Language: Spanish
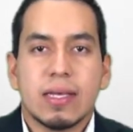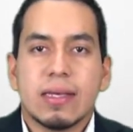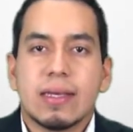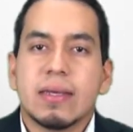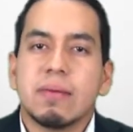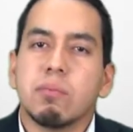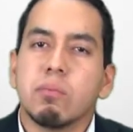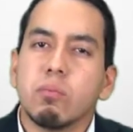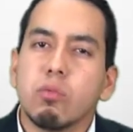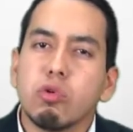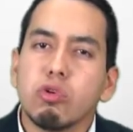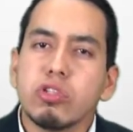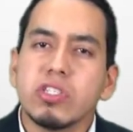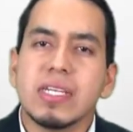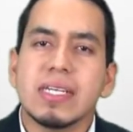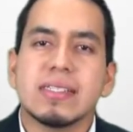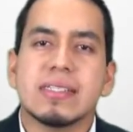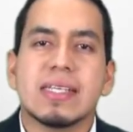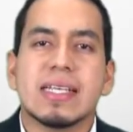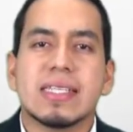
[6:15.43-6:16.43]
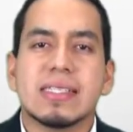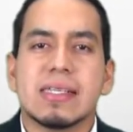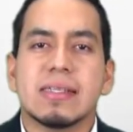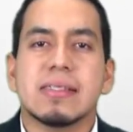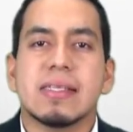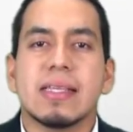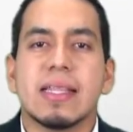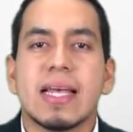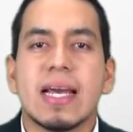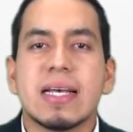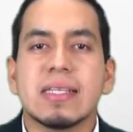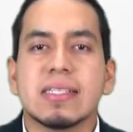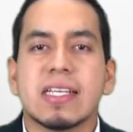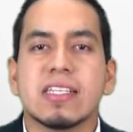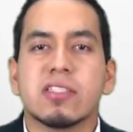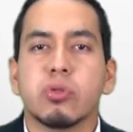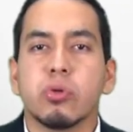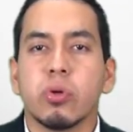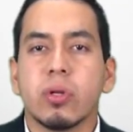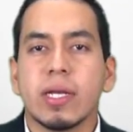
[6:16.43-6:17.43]
Y muchas de esas ideas
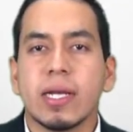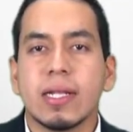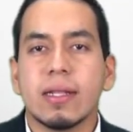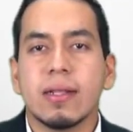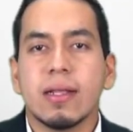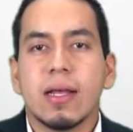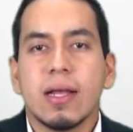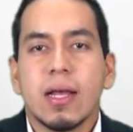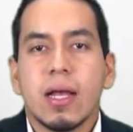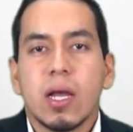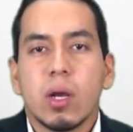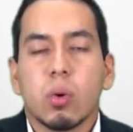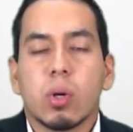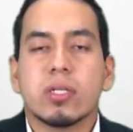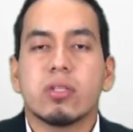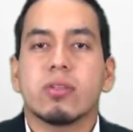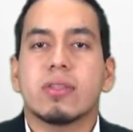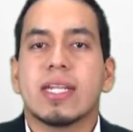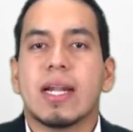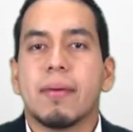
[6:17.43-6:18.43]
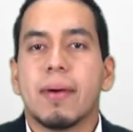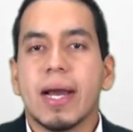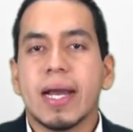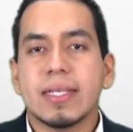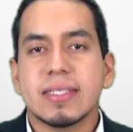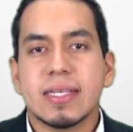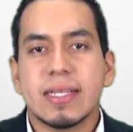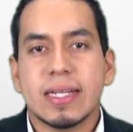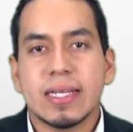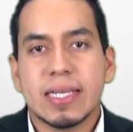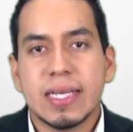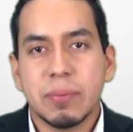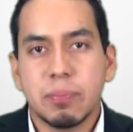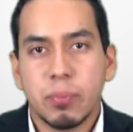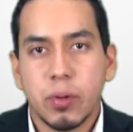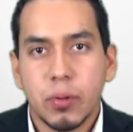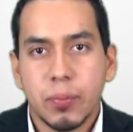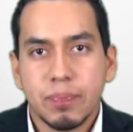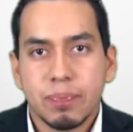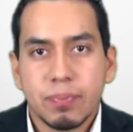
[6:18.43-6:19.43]
que surgen cuando trabajas en
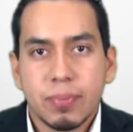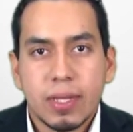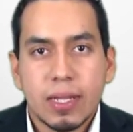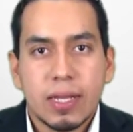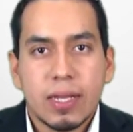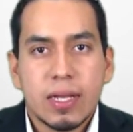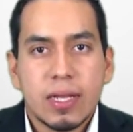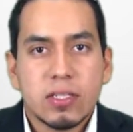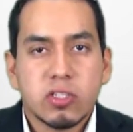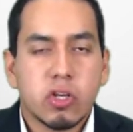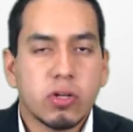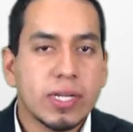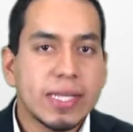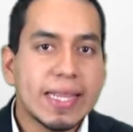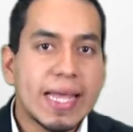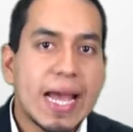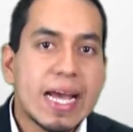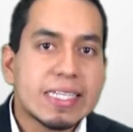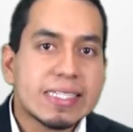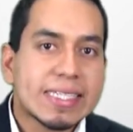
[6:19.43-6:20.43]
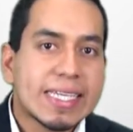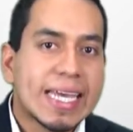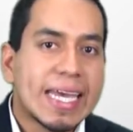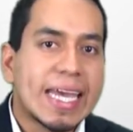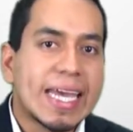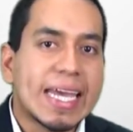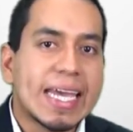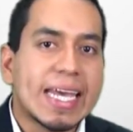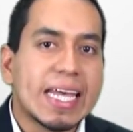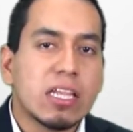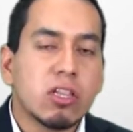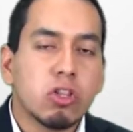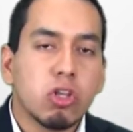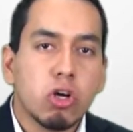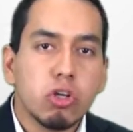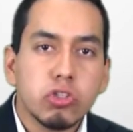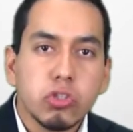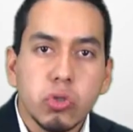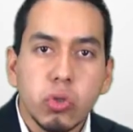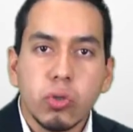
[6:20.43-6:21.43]
equipo son ideas que
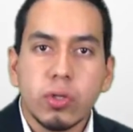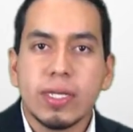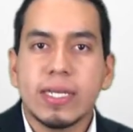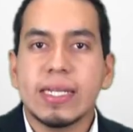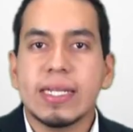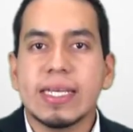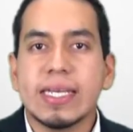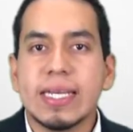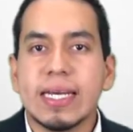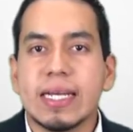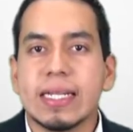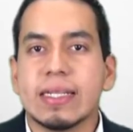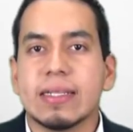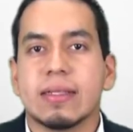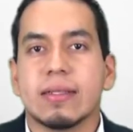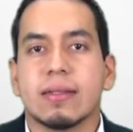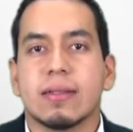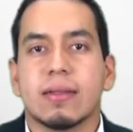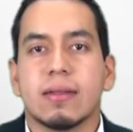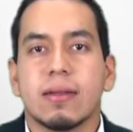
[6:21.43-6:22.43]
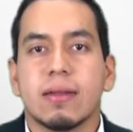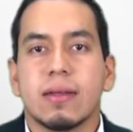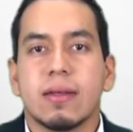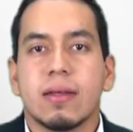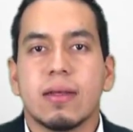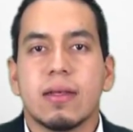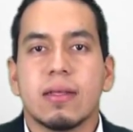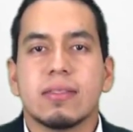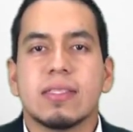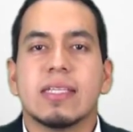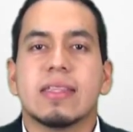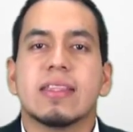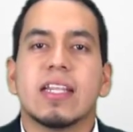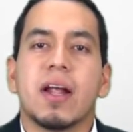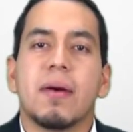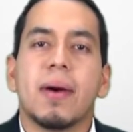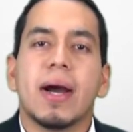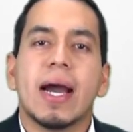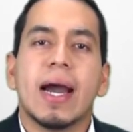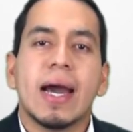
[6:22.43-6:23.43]
no surgirían si
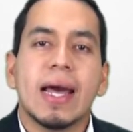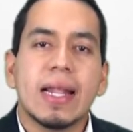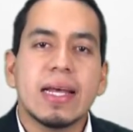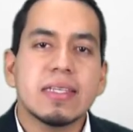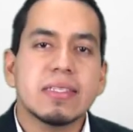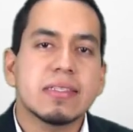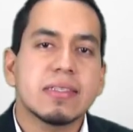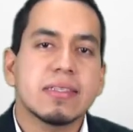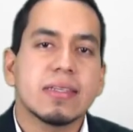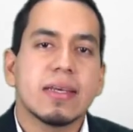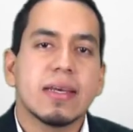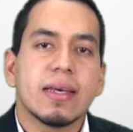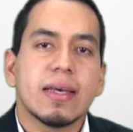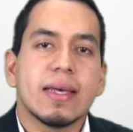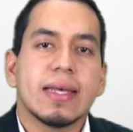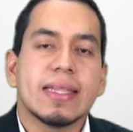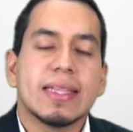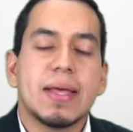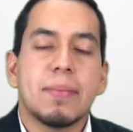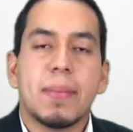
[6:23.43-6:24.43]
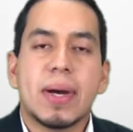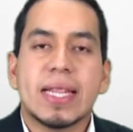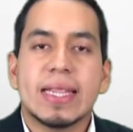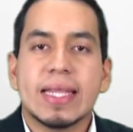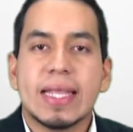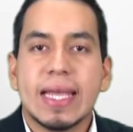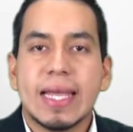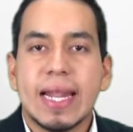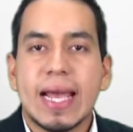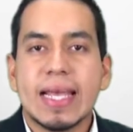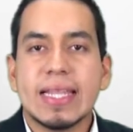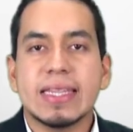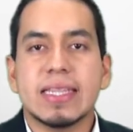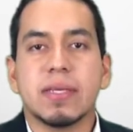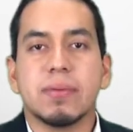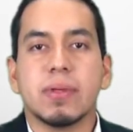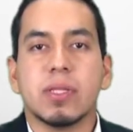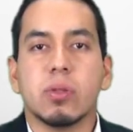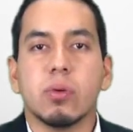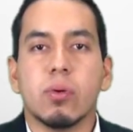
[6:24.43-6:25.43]
trabajaras de manera
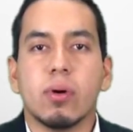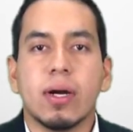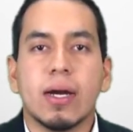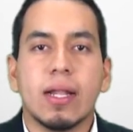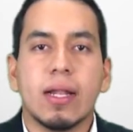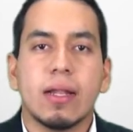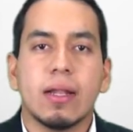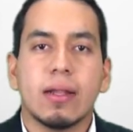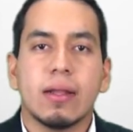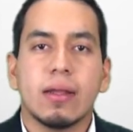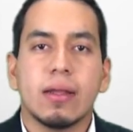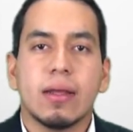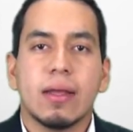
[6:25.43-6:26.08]
individual.